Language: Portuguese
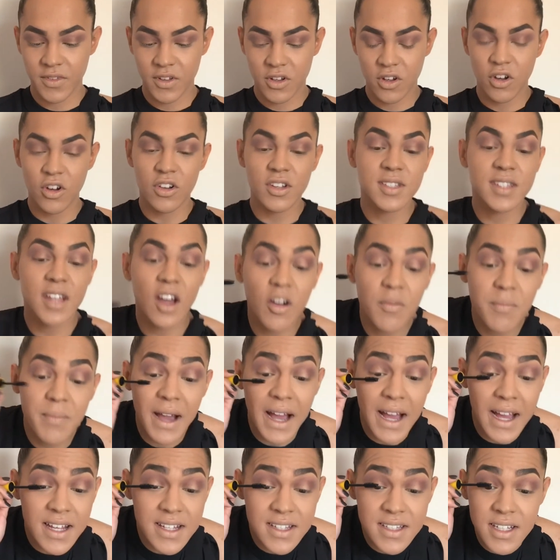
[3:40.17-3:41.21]
colossal
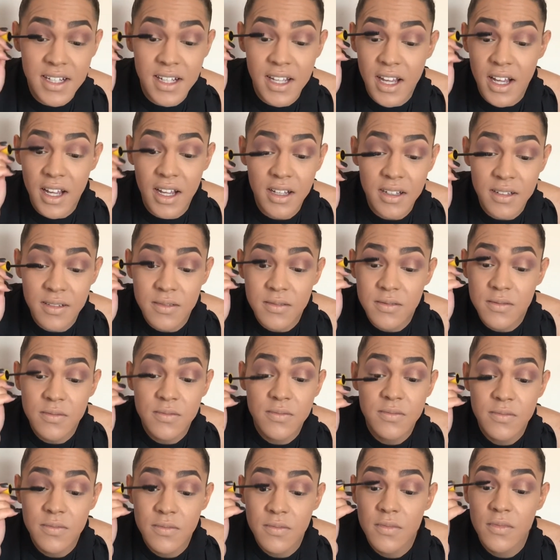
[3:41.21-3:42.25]
básica.
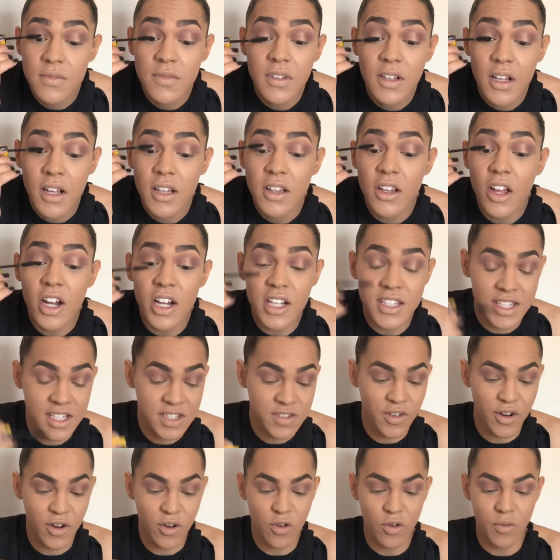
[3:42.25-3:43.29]
Na hora que vocês
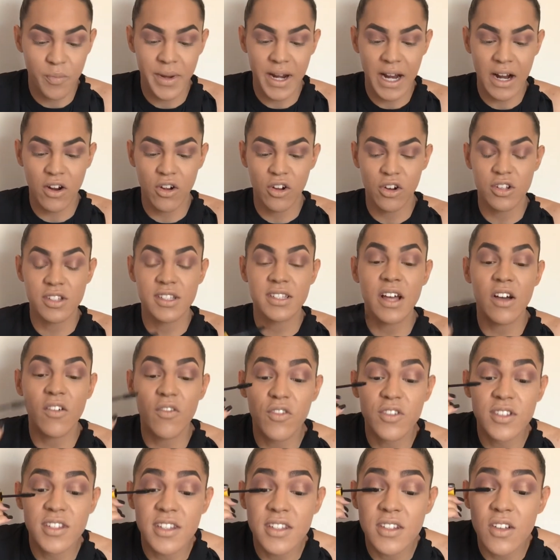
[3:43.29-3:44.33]
forem comprar a Colossal,
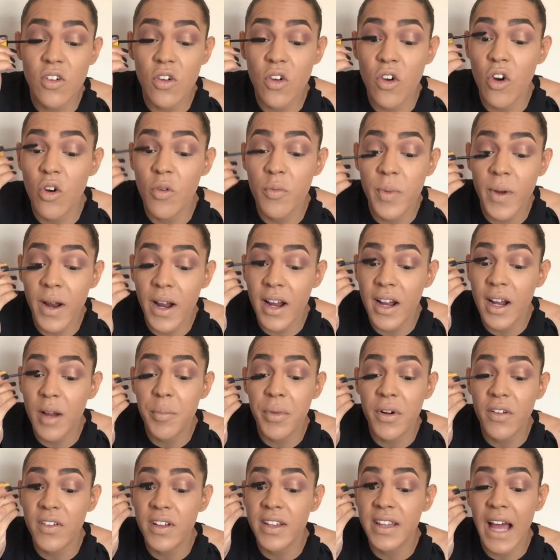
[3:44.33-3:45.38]
vocês não compram ela na
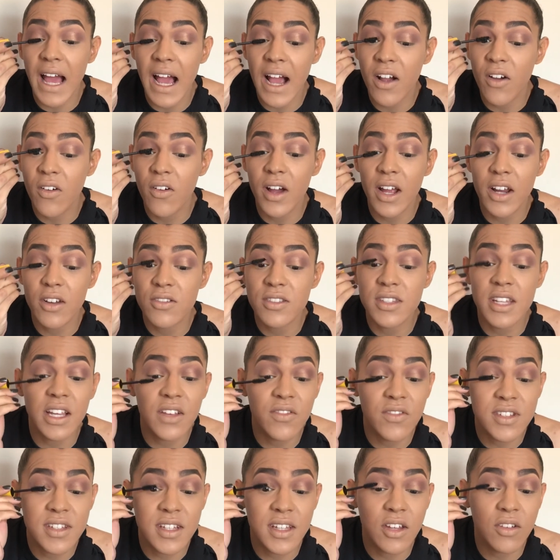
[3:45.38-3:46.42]
prova d'água, a não ser
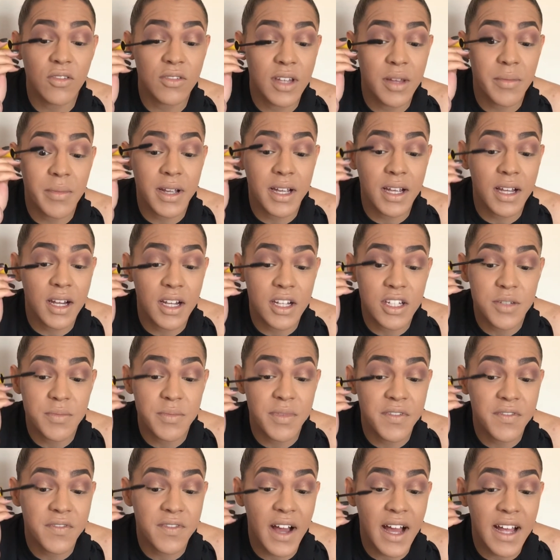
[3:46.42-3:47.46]
que você tenha um demaquilante
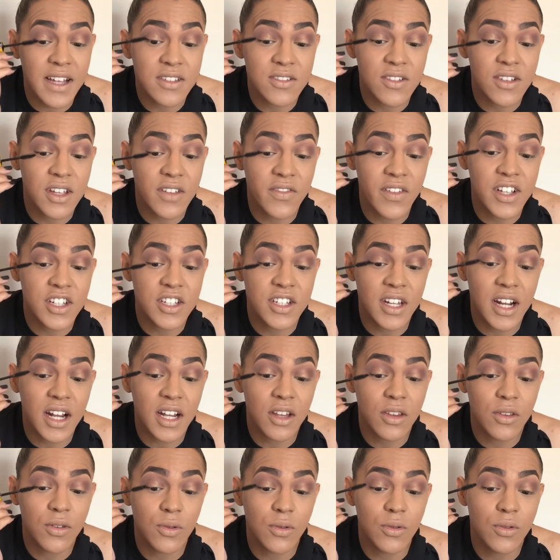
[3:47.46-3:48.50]
bifásico que vai tirar
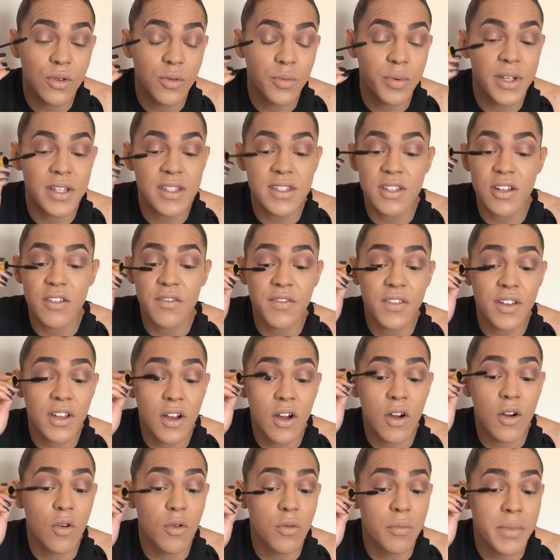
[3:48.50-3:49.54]
tudo, porque senão
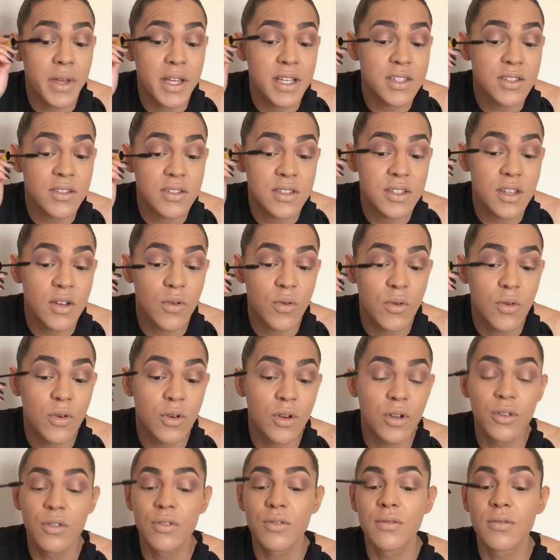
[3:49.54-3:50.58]
fica um mês no seu
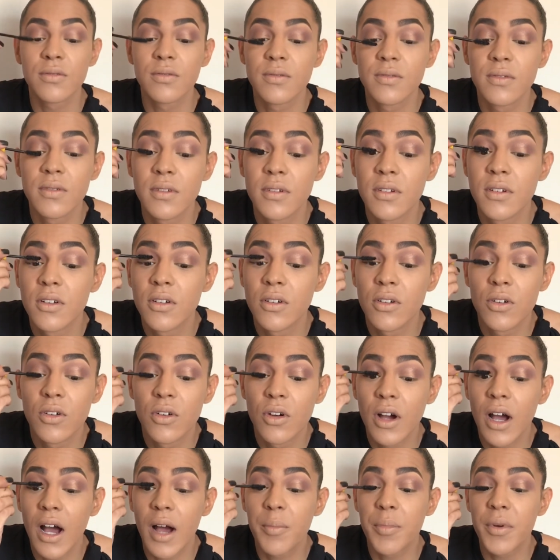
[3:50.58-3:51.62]
olho,
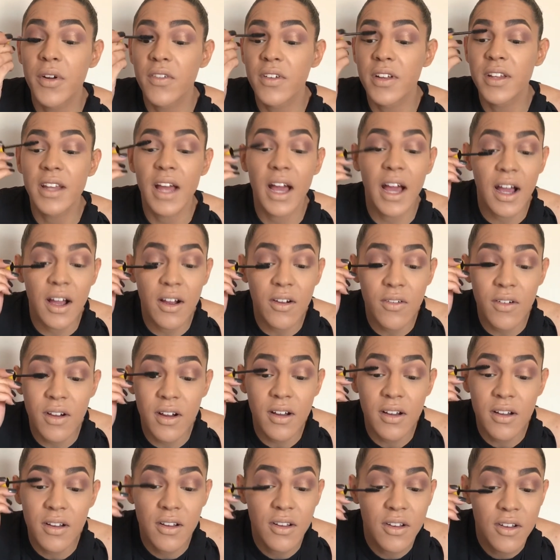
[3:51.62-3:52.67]
a prova
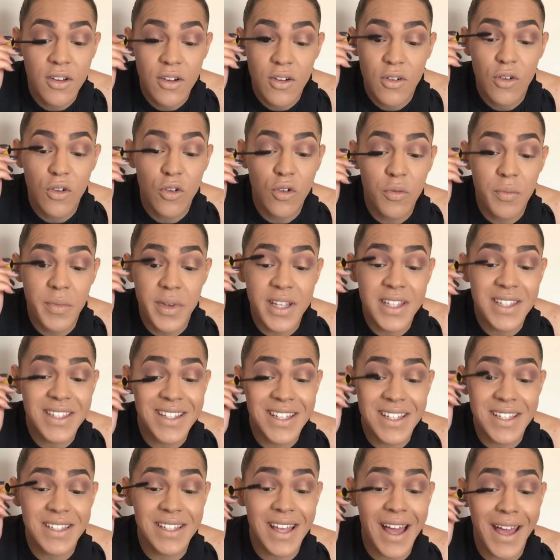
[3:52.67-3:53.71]
d'água, um mês
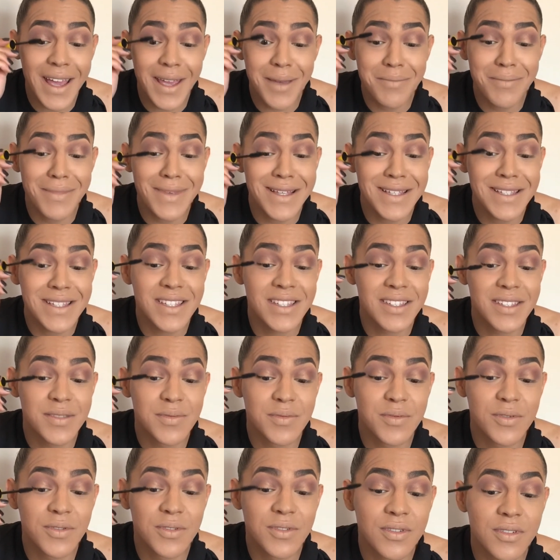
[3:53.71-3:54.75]
sem sair
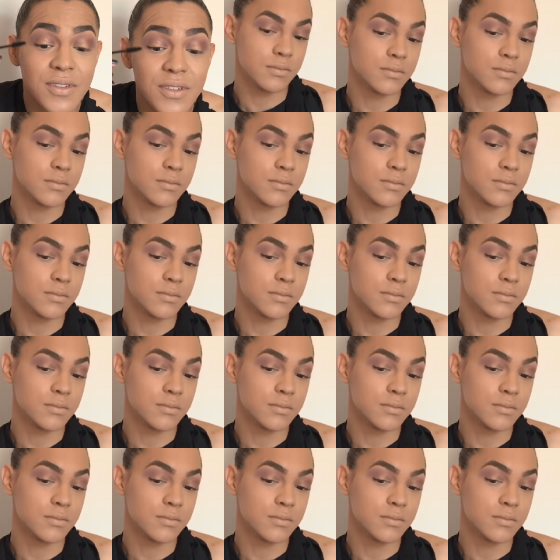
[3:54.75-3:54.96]
mesmo.